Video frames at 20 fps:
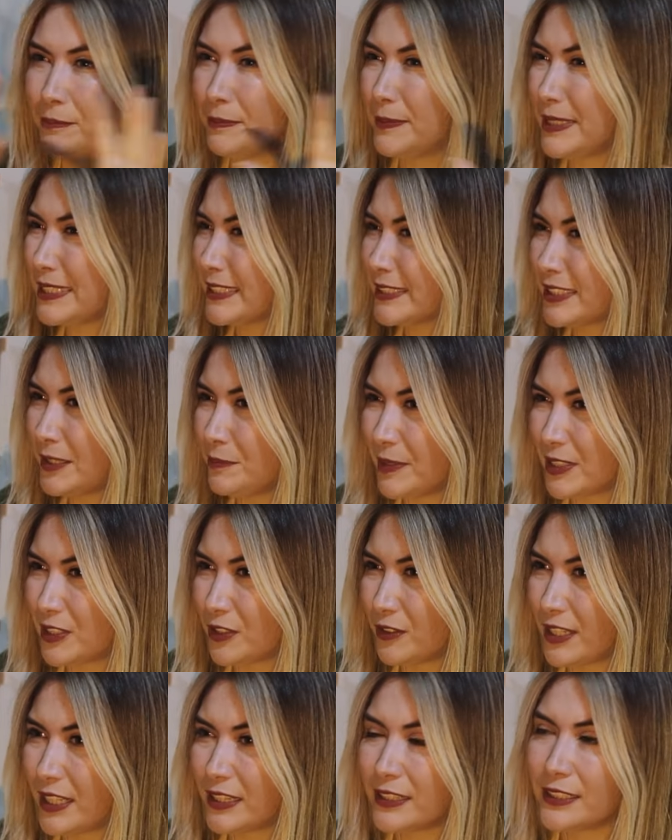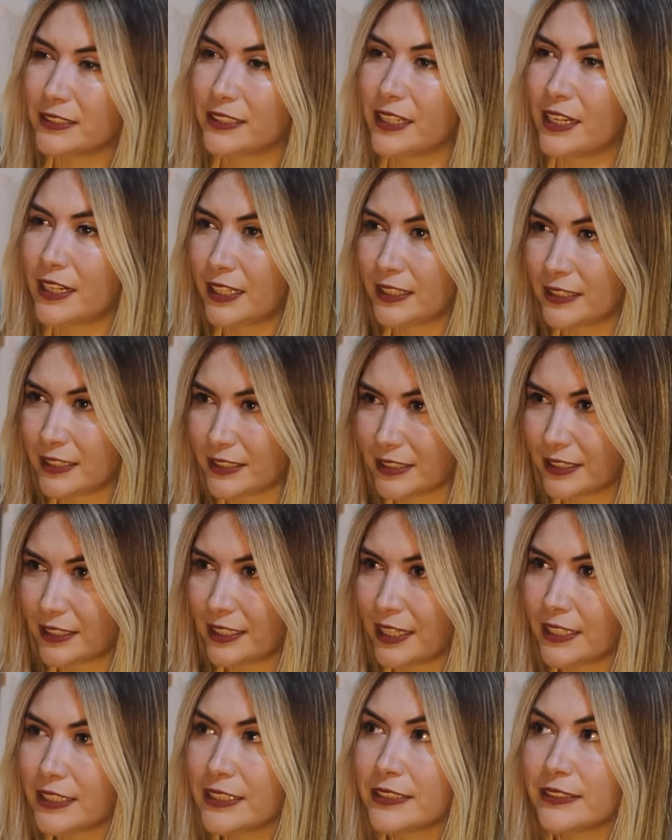vistas impresionantes, gargantas de
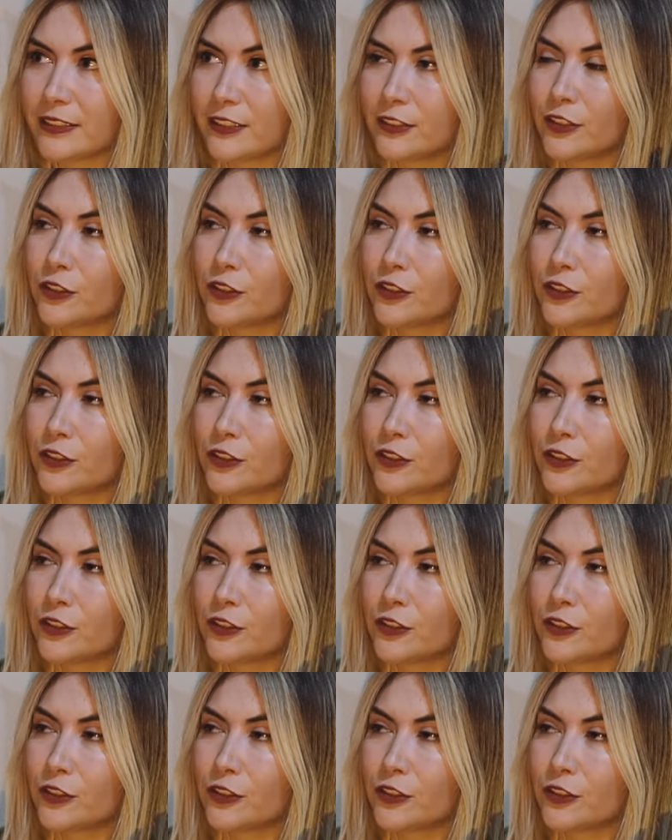edades,